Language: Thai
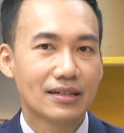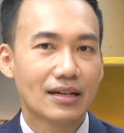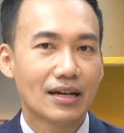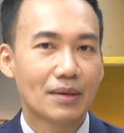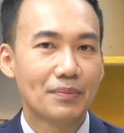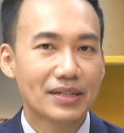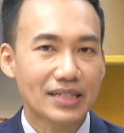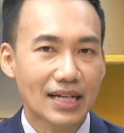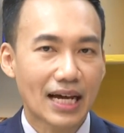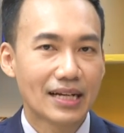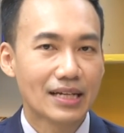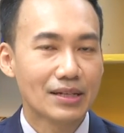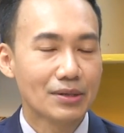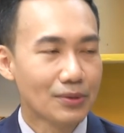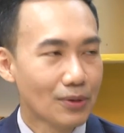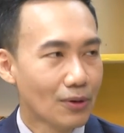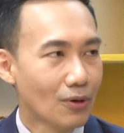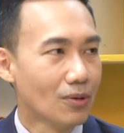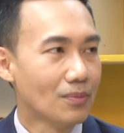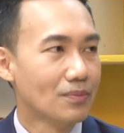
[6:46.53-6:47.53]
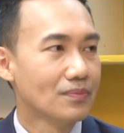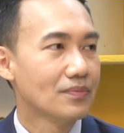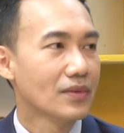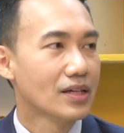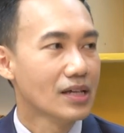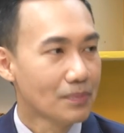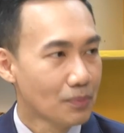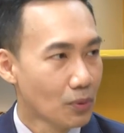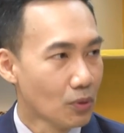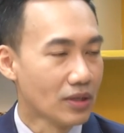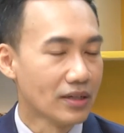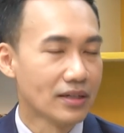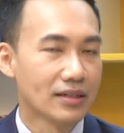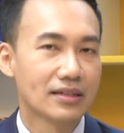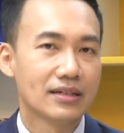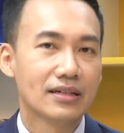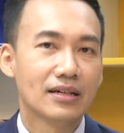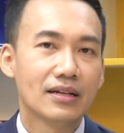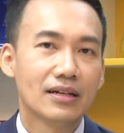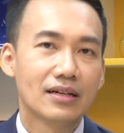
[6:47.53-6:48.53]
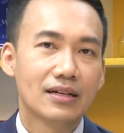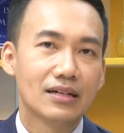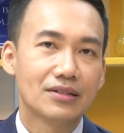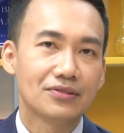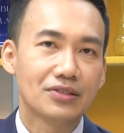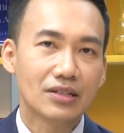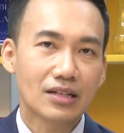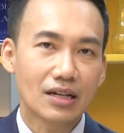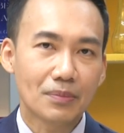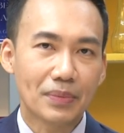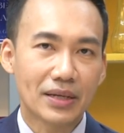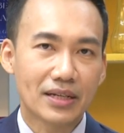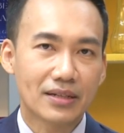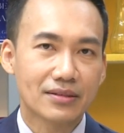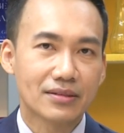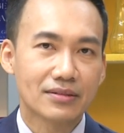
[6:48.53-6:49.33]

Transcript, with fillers: อเมริกา ในยุโรปในญี่ปุ่น ซึ่งก็เป็น